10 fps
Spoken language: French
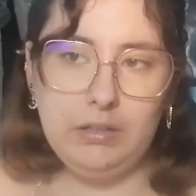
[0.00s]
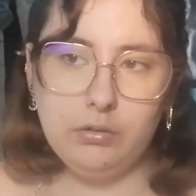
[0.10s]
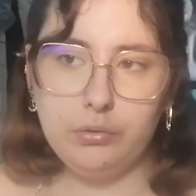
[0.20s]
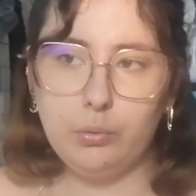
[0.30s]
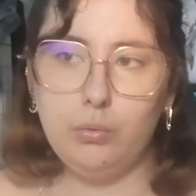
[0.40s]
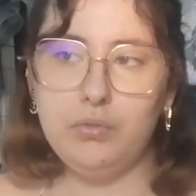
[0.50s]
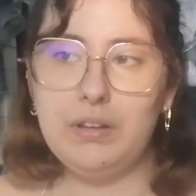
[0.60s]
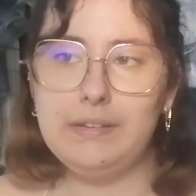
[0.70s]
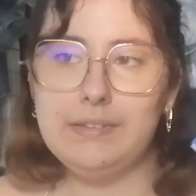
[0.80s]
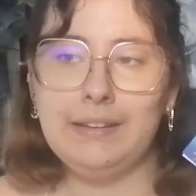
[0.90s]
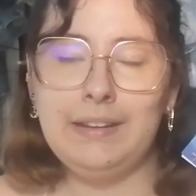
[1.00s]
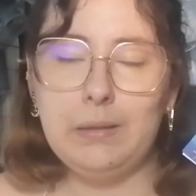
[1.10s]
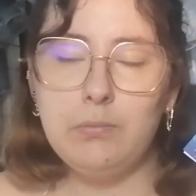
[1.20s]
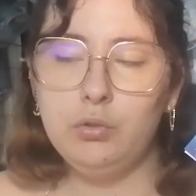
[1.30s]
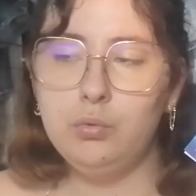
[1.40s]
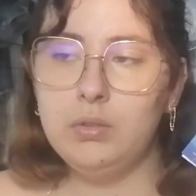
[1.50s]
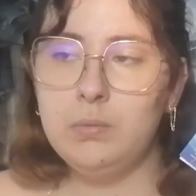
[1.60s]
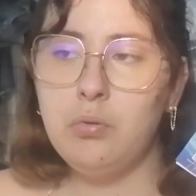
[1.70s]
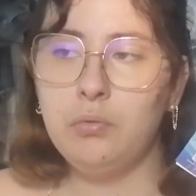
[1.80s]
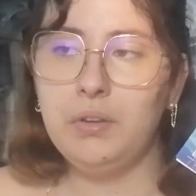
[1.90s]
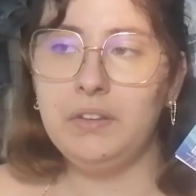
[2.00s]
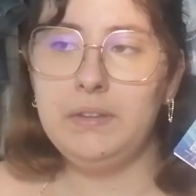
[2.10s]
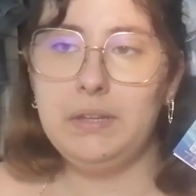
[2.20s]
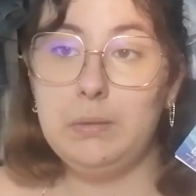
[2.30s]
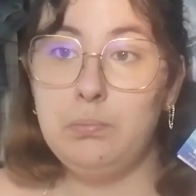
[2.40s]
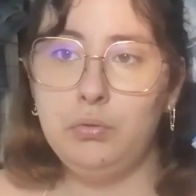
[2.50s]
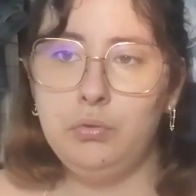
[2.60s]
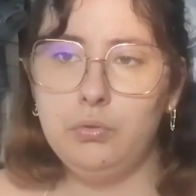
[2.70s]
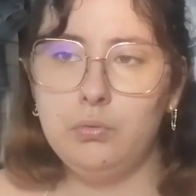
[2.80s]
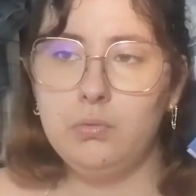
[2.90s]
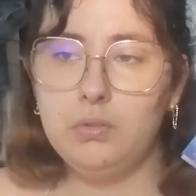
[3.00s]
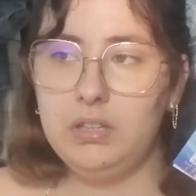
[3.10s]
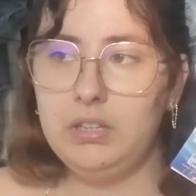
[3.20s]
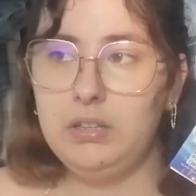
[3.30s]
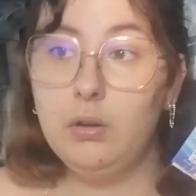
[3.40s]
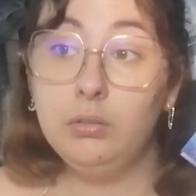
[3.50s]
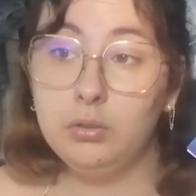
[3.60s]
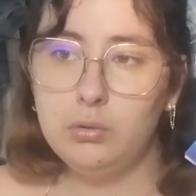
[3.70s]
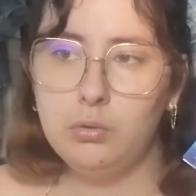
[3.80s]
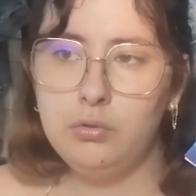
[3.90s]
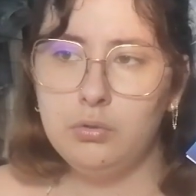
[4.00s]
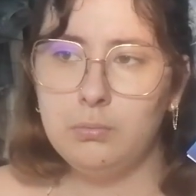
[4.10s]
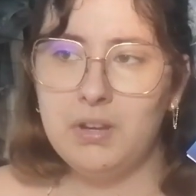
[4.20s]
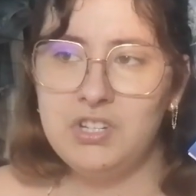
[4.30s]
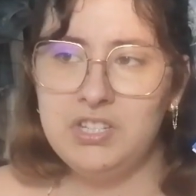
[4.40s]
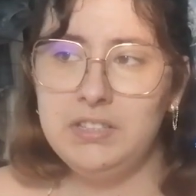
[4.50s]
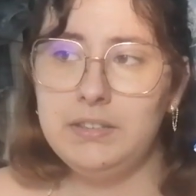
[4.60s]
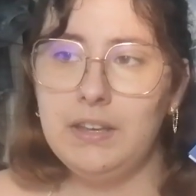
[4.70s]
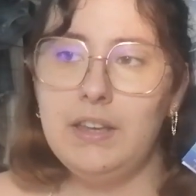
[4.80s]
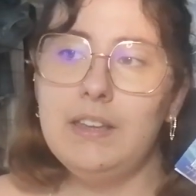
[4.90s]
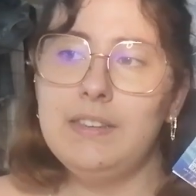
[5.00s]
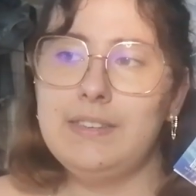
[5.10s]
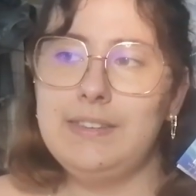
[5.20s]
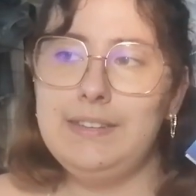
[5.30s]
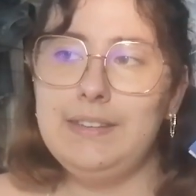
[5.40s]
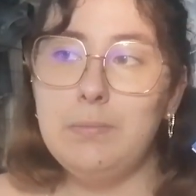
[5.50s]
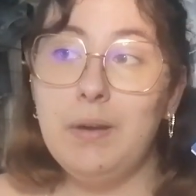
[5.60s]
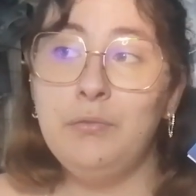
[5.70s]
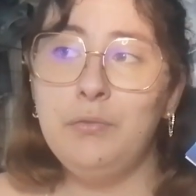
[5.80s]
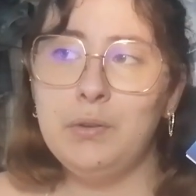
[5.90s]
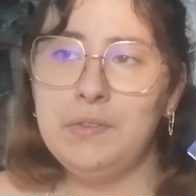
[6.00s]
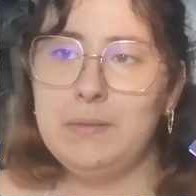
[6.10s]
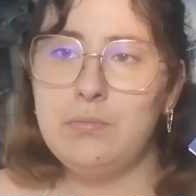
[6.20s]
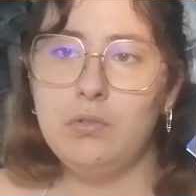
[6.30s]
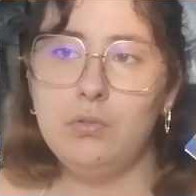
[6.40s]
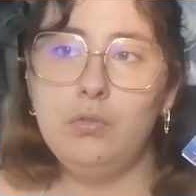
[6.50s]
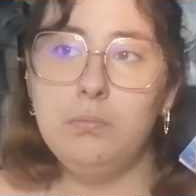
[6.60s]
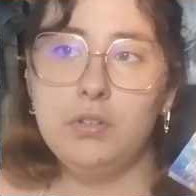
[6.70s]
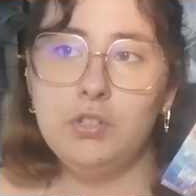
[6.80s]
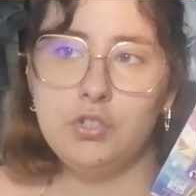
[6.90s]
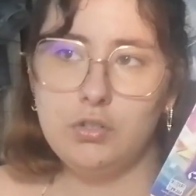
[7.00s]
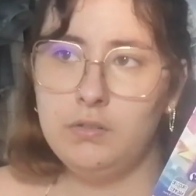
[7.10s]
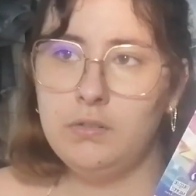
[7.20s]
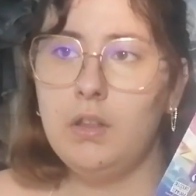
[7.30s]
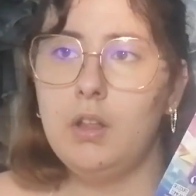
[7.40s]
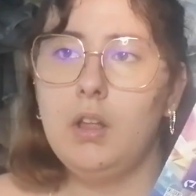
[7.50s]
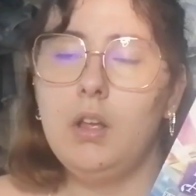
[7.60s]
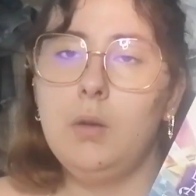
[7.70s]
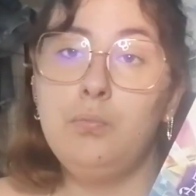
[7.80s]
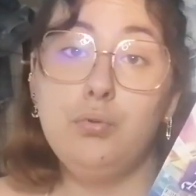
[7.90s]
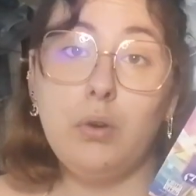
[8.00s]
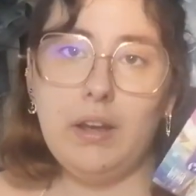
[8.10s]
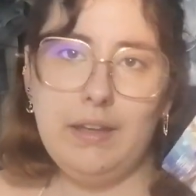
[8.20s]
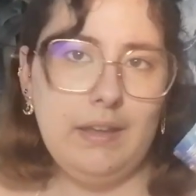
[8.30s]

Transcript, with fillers: il se trouve qu'elle est sacrément douée pour faire des potions et autres lotions magiques, ce qui n'est pas forcément une bonne chose pour